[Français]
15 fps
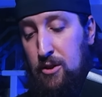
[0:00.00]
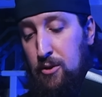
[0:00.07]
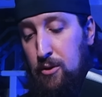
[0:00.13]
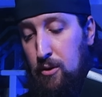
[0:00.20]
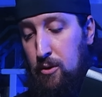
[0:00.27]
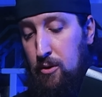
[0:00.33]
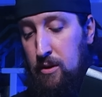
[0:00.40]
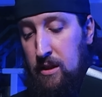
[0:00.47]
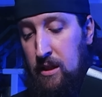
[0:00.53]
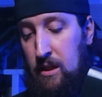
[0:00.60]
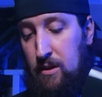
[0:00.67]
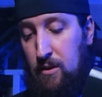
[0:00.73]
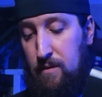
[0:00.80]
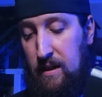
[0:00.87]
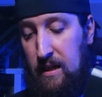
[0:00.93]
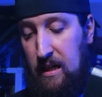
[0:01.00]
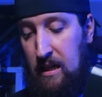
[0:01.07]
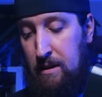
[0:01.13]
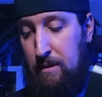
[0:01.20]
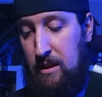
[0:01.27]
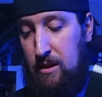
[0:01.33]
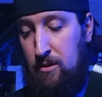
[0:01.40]
Sur le côté, on va
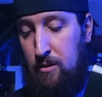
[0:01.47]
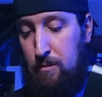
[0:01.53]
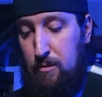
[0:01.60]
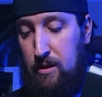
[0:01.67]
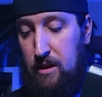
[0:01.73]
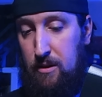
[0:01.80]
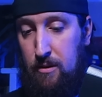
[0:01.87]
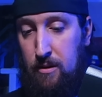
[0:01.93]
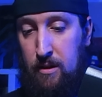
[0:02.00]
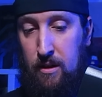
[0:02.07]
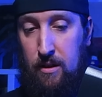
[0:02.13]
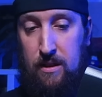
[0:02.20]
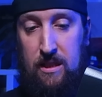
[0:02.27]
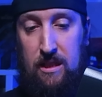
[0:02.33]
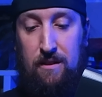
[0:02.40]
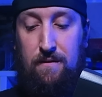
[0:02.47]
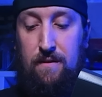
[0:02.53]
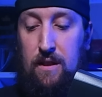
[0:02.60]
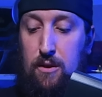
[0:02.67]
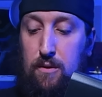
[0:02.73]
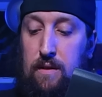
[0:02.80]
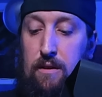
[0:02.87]
rabattre notre moniteur, ce qui
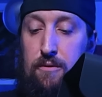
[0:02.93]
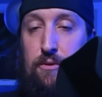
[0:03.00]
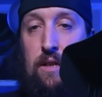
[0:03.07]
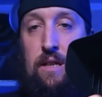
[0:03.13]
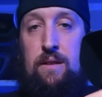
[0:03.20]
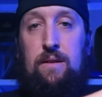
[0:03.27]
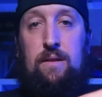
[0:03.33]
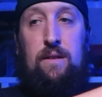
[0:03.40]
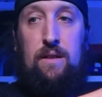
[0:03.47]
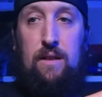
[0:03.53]
fait qu'on va avoir